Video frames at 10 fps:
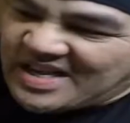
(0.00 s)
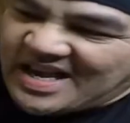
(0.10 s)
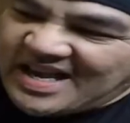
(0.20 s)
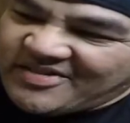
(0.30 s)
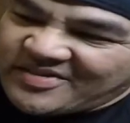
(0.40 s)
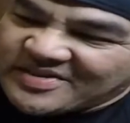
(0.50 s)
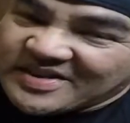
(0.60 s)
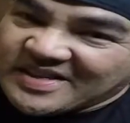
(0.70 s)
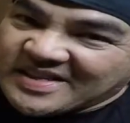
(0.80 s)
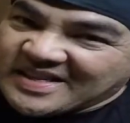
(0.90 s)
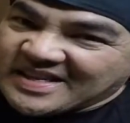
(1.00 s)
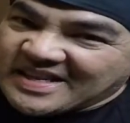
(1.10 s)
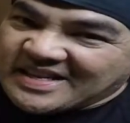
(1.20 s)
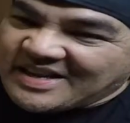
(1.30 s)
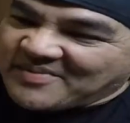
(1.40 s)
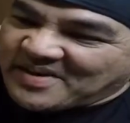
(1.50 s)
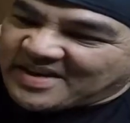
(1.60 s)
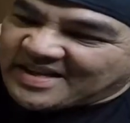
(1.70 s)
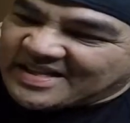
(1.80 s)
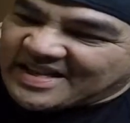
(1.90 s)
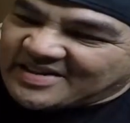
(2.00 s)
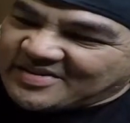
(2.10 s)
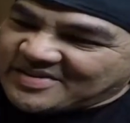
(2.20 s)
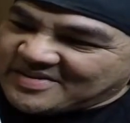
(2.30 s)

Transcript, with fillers: Ayan. Oh napakaganda no